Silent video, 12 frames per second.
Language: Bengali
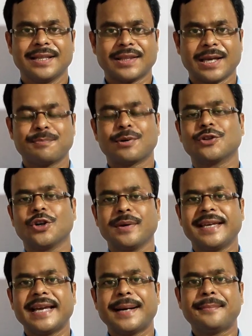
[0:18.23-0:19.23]
তাই
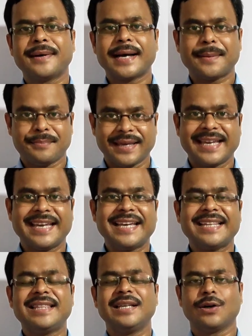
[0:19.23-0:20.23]
প্রথমেই আমরা
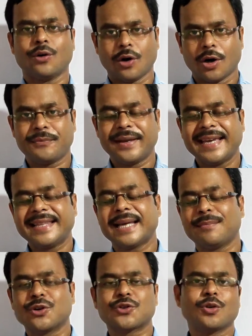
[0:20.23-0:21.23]
ভেদ অভেদ
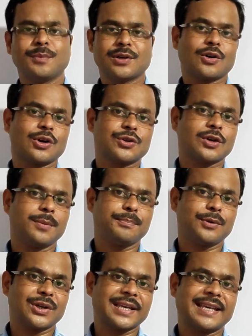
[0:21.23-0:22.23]
এবং সমীকরণ
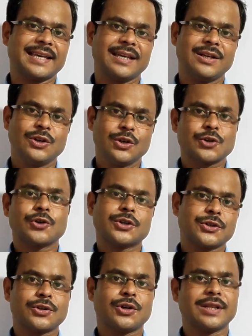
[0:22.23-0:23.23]
সম্পর্কে
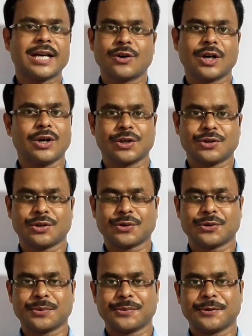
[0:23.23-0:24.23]
স্বচ্ছ ধারণা অর্জন
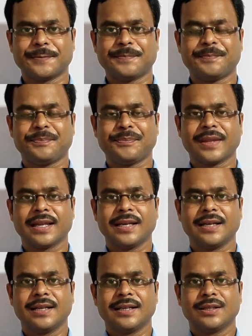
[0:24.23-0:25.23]
করব
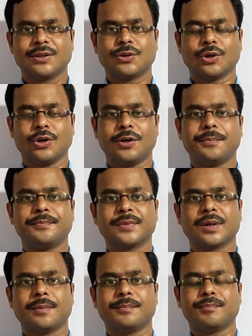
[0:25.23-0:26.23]
তো
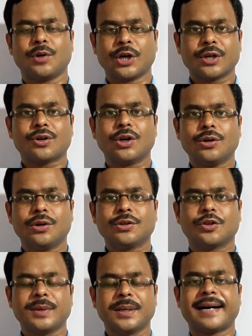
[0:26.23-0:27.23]
মনে করো
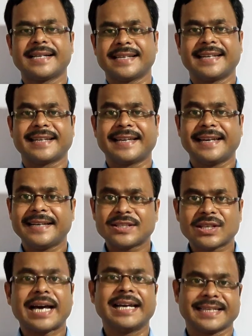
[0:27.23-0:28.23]
তুমি বাজারে গেলে
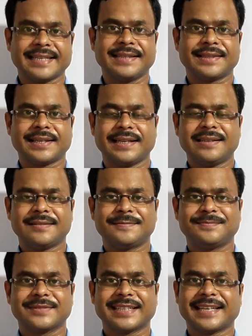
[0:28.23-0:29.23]
চাল কিনতে
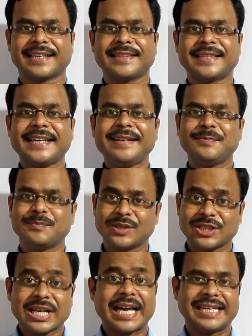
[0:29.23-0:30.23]
কি কিনতে
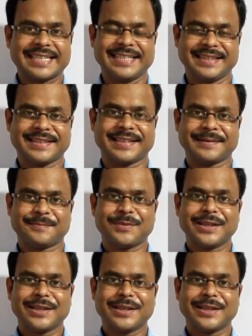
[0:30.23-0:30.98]
চাল কিনতে